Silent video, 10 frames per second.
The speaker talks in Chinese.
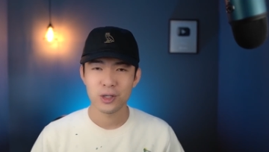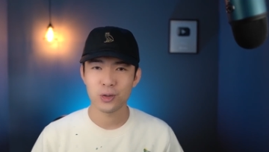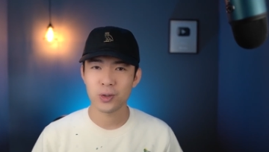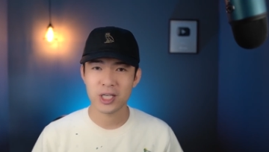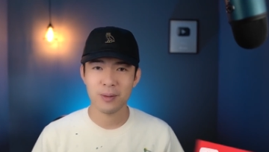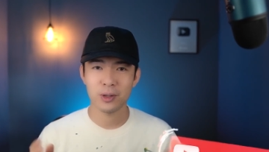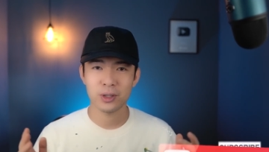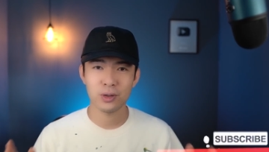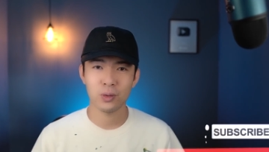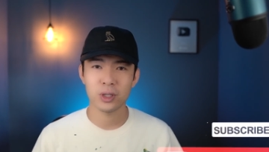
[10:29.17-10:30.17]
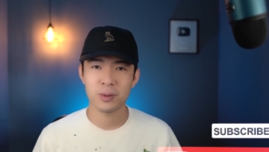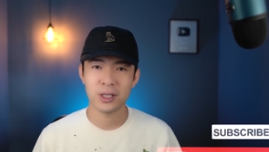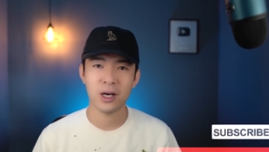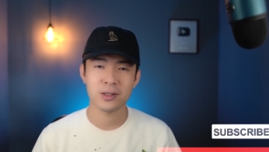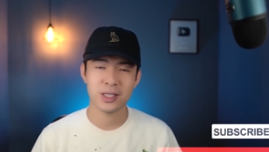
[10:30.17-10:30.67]
如果你还没有订阅我的频
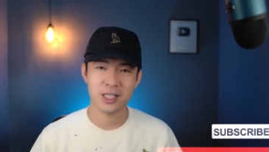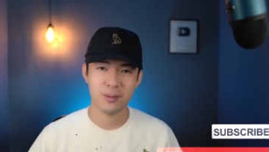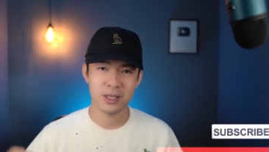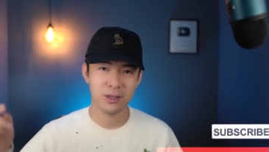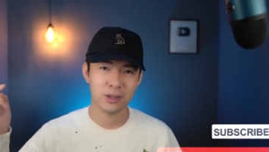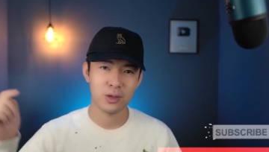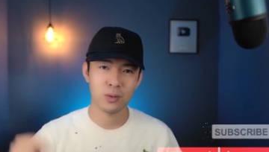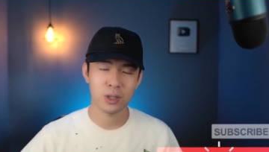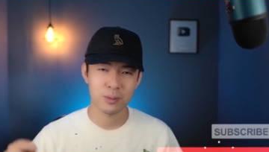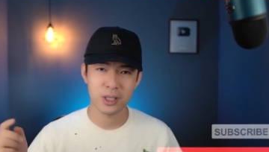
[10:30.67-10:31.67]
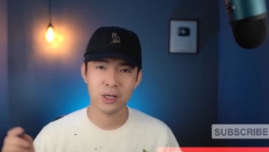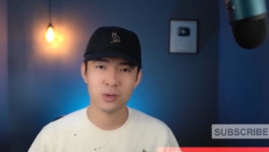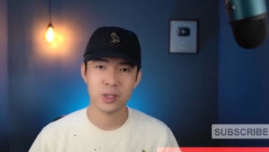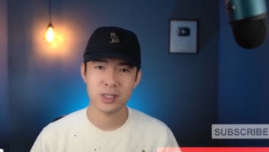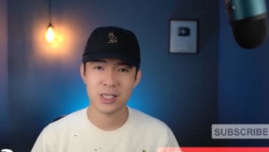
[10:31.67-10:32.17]
道，在下面一定要订阅我的频道，
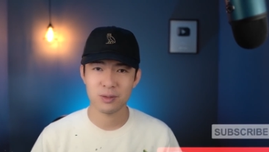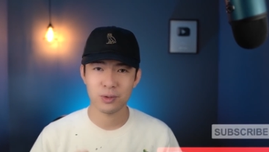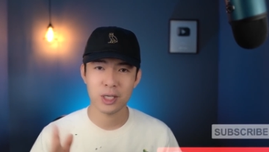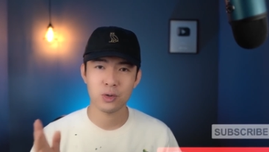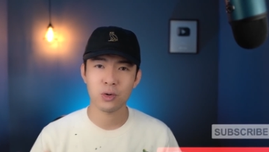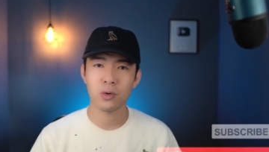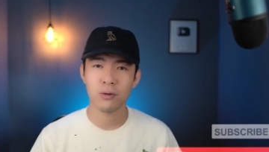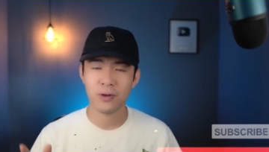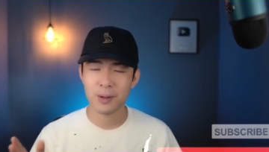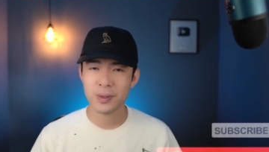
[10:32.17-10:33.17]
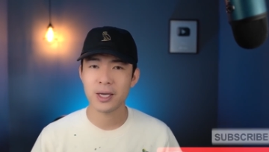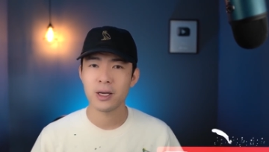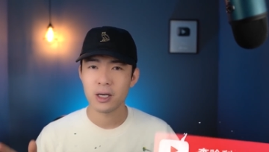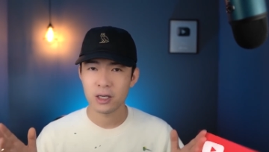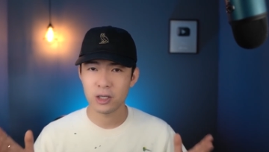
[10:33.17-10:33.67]
所以你下次不再错过我发片
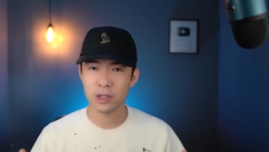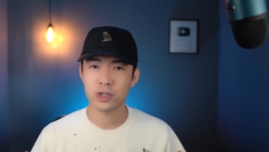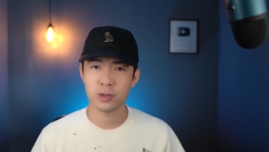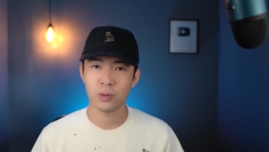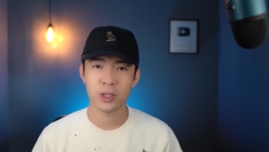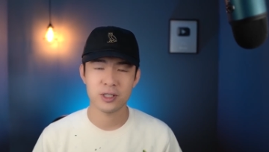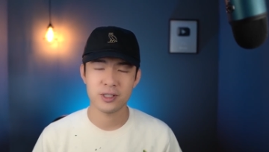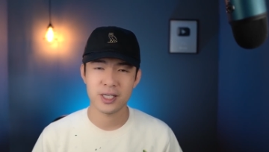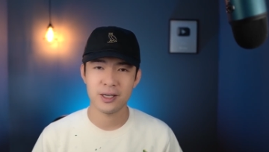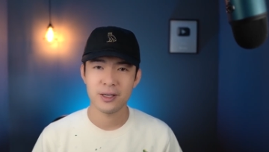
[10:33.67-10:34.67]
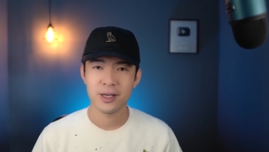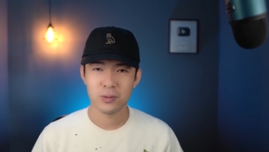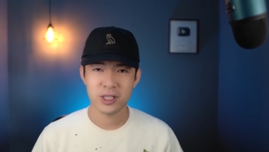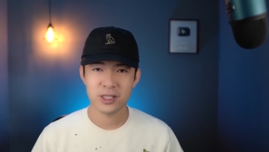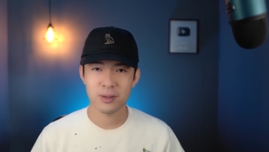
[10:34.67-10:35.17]
和直播的时间。我
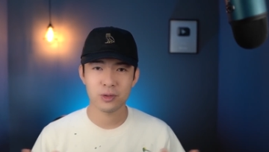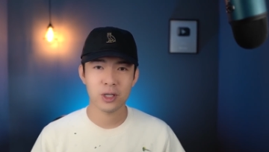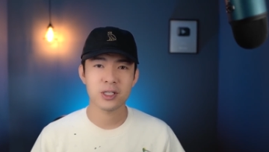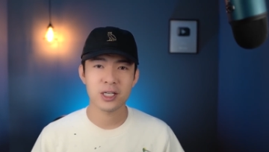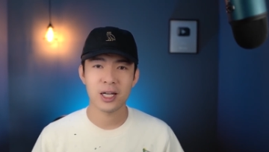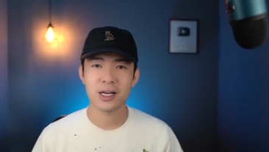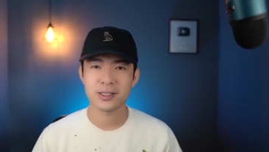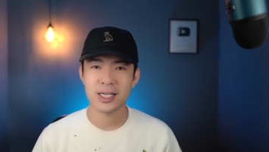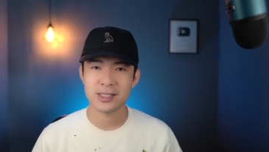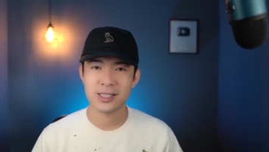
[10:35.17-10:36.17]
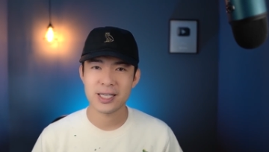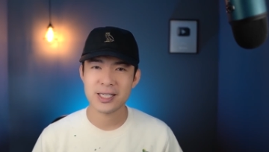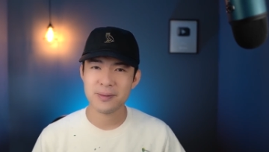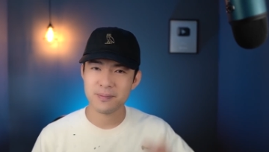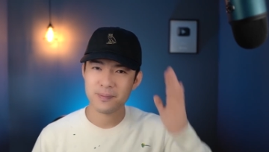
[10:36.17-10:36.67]
们这期节目就到这里了，下期再
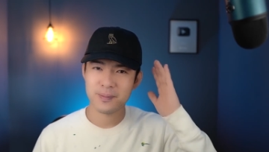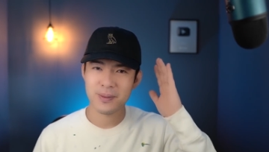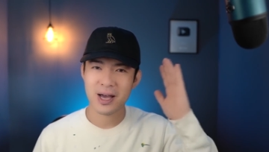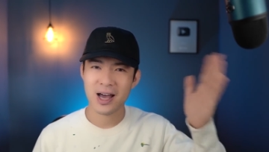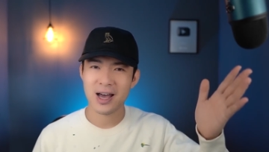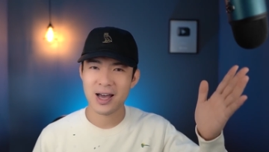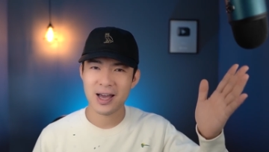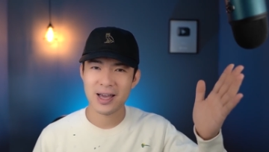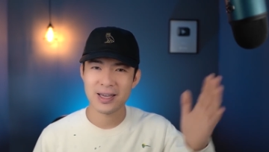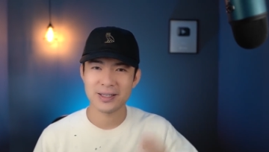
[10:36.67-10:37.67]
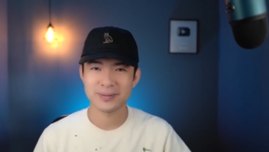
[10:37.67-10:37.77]
见，拜拜。